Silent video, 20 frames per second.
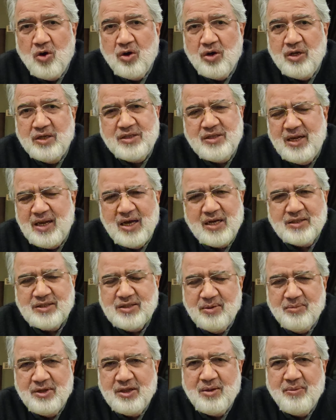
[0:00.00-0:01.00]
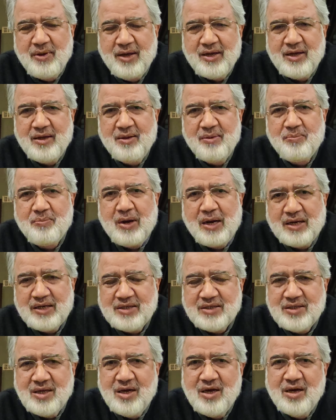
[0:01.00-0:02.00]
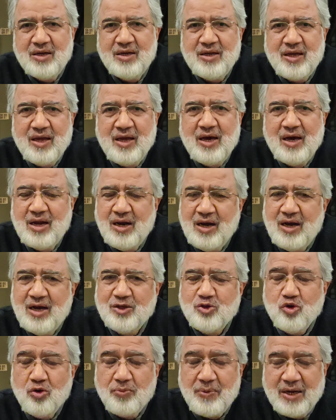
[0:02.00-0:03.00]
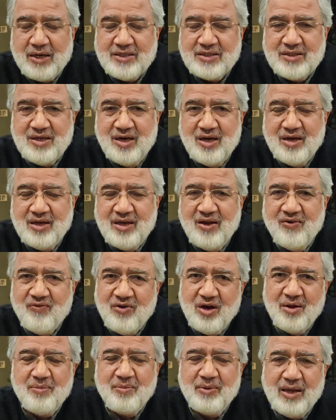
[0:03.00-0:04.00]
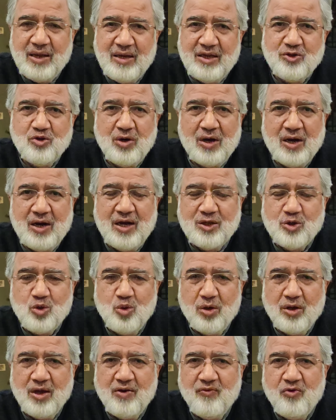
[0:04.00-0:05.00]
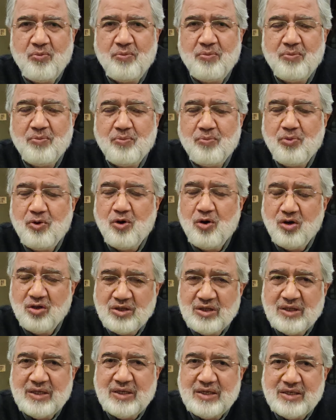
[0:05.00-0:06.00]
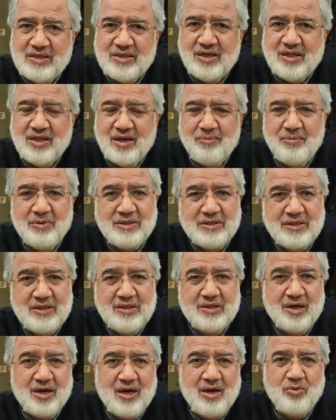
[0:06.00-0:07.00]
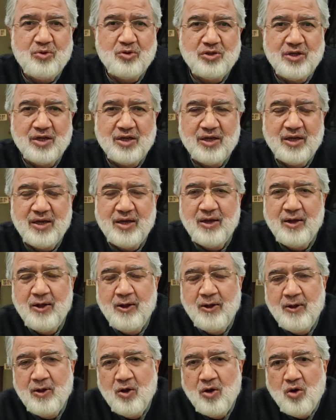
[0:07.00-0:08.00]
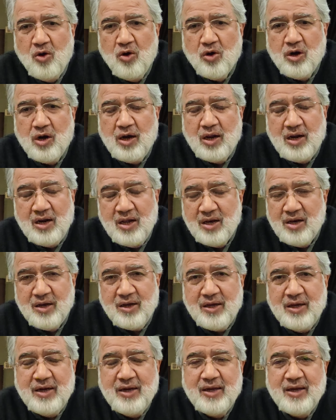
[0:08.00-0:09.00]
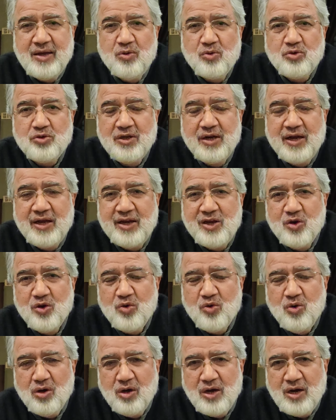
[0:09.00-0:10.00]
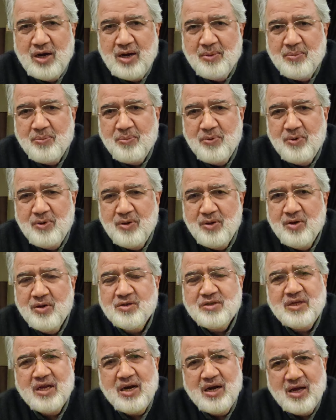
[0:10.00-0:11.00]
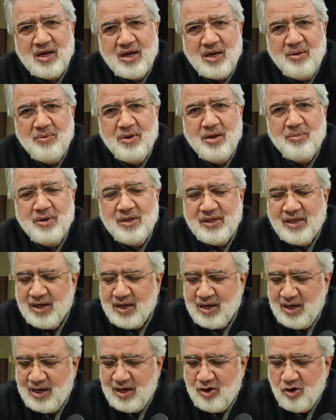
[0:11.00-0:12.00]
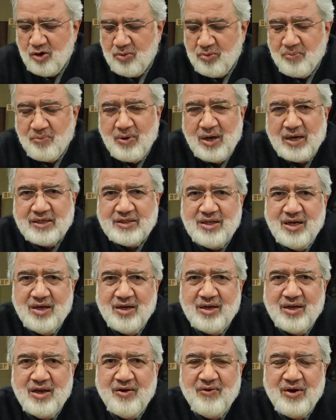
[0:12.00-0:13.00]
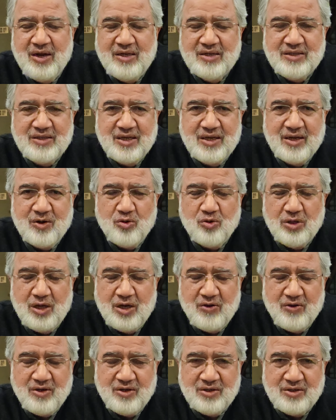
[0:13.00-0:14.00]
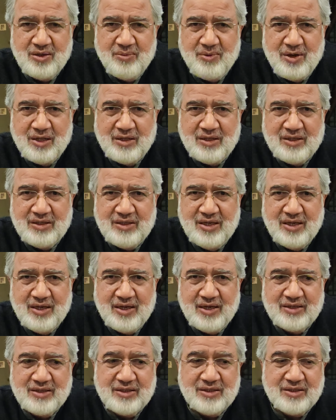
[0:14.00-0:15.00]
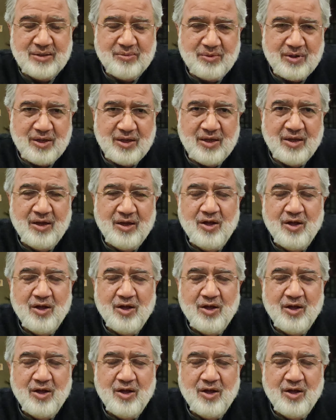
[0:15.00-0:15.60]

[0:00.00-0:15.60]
और इसी लिहाज से मतलब है कि पाकिस्तान के हालात और पाकिस्तान के अवाम के लिए जो हालात होंगे वो बहुत ही ज़्यादा मज़ीद ख़राब हो जाएंगे जाएंगे और अल्लाह ना करे कि उस सिनेरियो को अगर आप श्रीलंका में हमने देखा और पाकिस्तान के हवाले से अगर खुदा नखास्ता बात की जाए कि इस किस्म की